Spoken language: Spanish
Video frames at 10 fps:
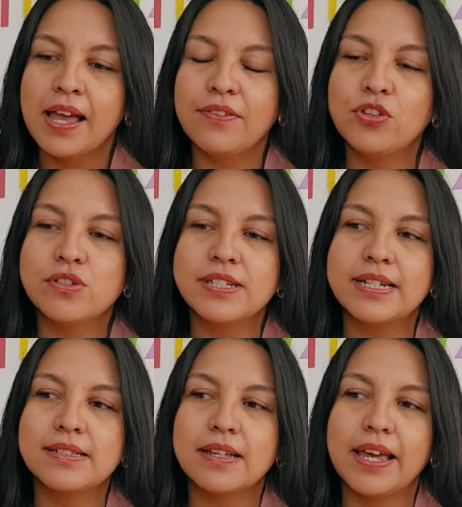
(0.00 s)

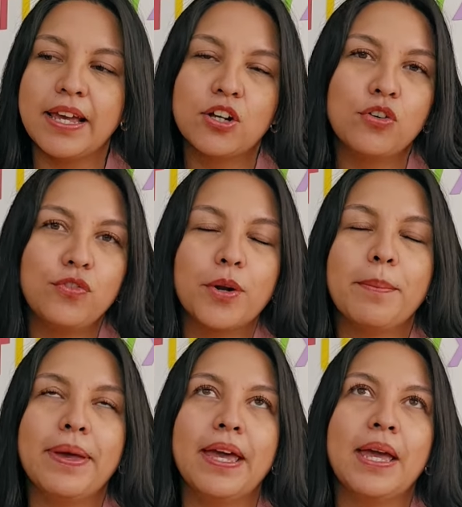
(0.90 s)
Entonces, eh,
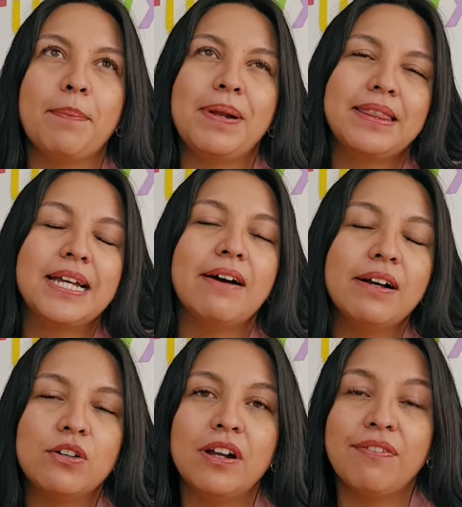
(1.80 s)
conforme
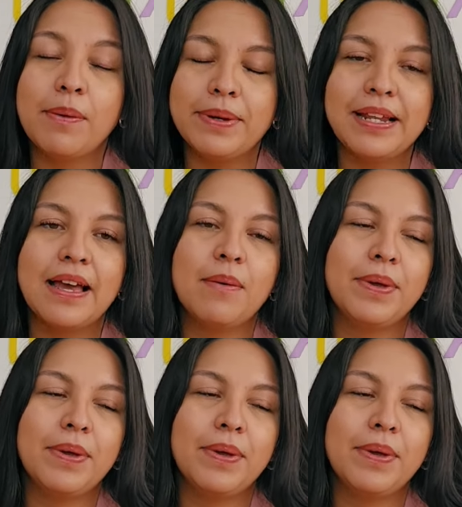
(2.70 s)
platicaba con la familia,